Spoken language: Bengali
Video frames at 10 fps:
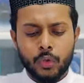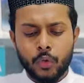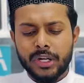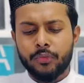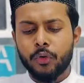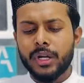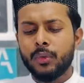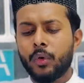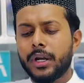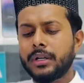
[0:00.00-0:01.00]
দুইটা ফোনেরই
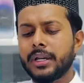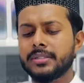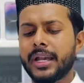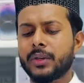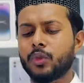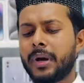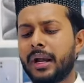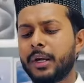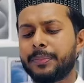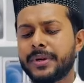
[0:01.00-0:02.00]
ওয়ারেন্টি আছে একদম
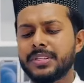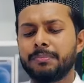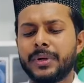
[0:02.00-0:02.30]
হান্ড্রেড পার্সেন্ট